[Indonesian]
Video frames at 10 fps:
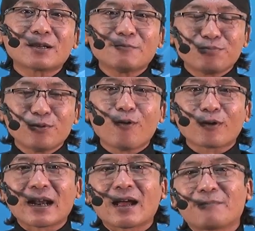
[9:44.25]
ribu
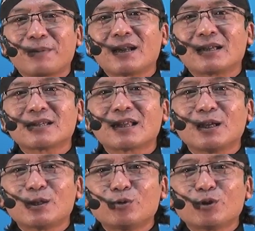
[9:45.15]
orang pada saat
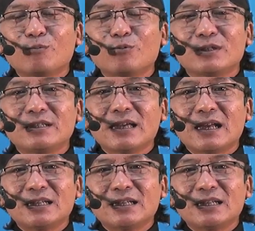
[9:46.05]
itu kemudian